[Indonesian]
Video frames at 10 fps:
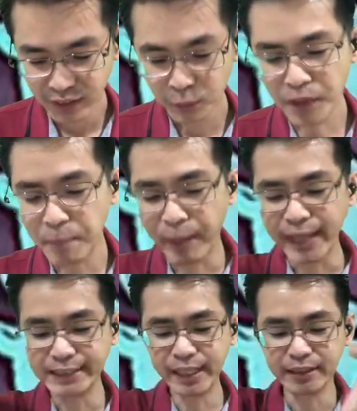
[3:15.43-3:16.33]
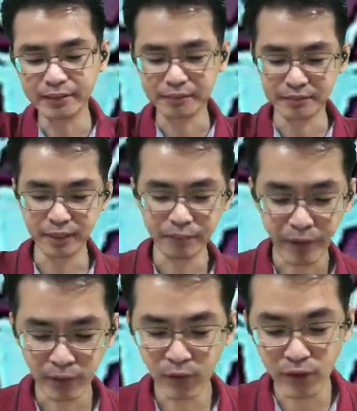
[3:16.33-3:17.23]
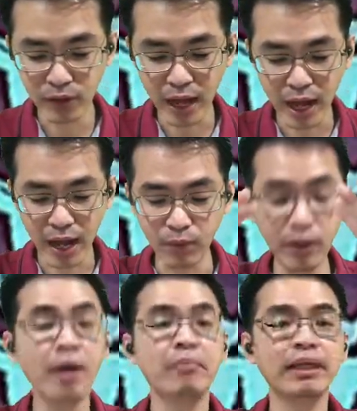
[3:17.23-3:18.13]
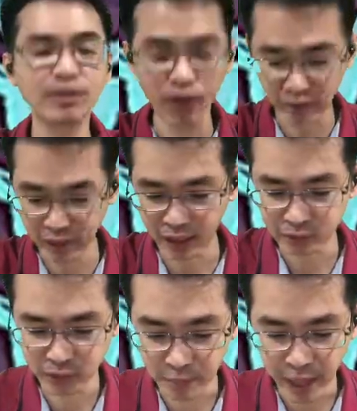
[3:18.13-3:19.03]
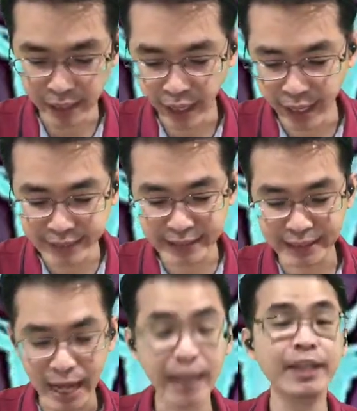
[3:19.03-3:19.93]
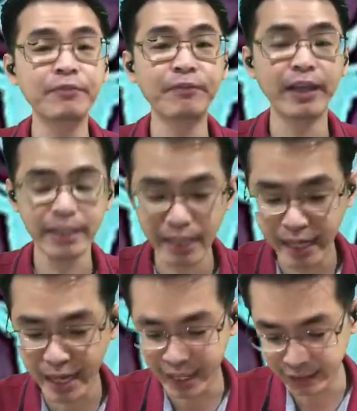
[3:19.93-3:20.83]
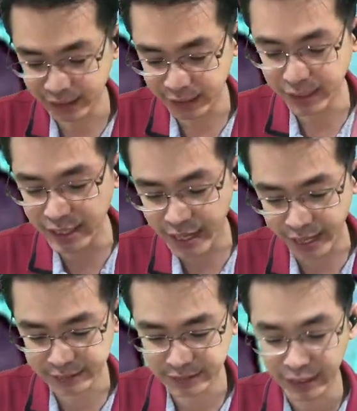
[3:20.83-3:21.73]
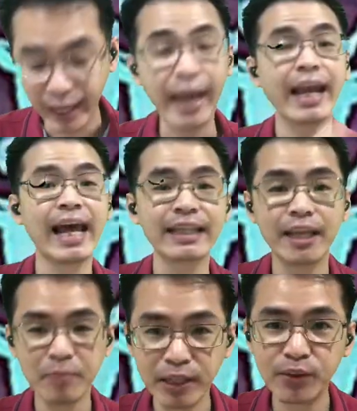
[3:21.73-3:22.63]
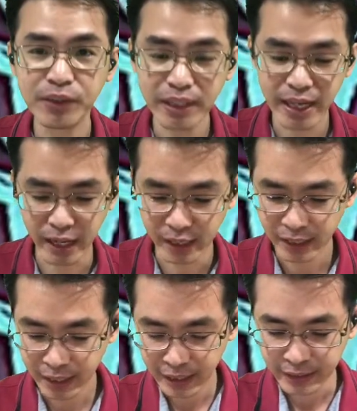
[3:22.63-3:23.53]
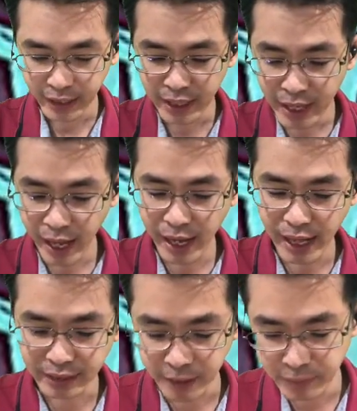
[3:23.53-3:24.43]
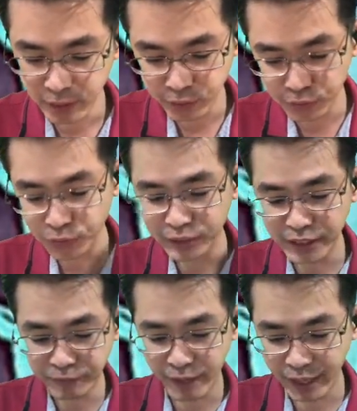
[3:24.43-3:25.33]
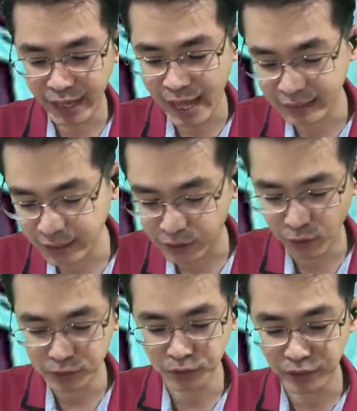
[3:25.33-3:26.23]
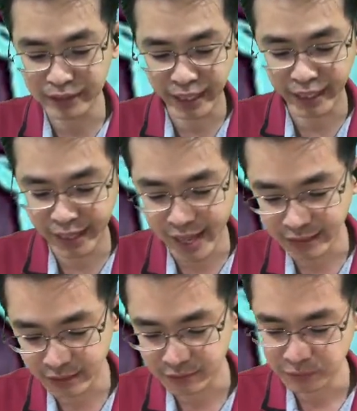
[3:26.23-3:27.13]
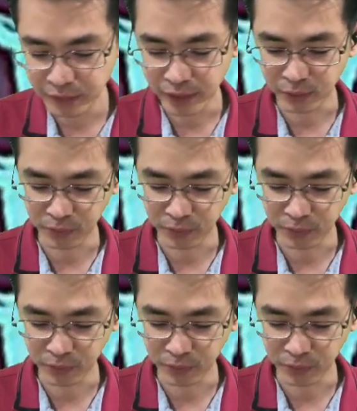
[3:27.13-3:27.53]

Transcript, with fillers: Wih, passion! Defense gue udah, udah mentok nih guys, udah banyak ya setak defense-nya dari ini guys. Eh, LAT biru ini ya jadi eh, LAT biru itu defense relatif Gojo attack relatif wih